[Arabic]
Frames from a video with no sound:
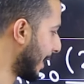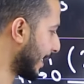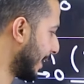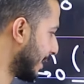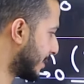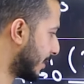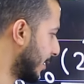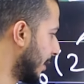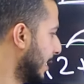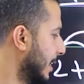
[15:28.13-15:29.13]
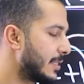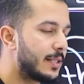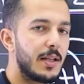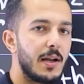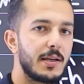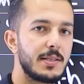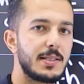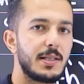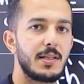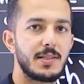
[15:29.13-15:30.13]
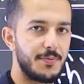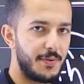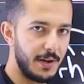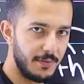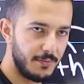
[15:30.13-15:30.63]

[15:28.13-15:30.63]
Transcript: حكينا ستة ستة ناقص ستة صفر